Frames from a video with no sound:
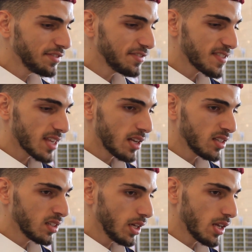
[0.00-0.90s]
نفسا
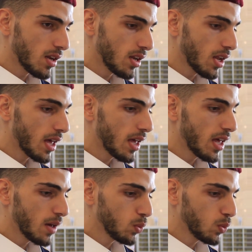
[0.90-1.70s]
الا